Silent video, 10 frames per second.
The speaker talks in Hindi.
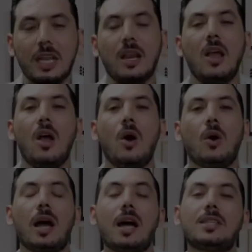क्या है
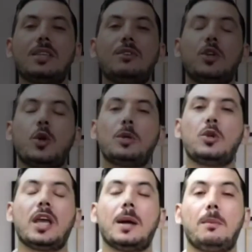आईफोन एक्स
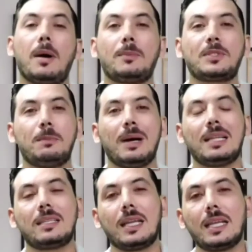की ड्यूटी क्या है
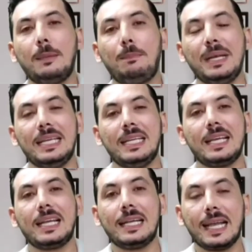तो गाइस मैं जो है
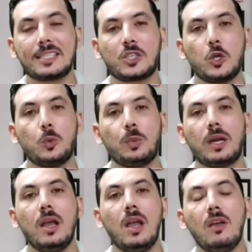ना रिप्लाई तो कर
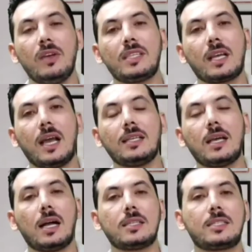देता हूँ लेकिन
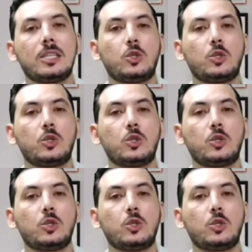पीछे से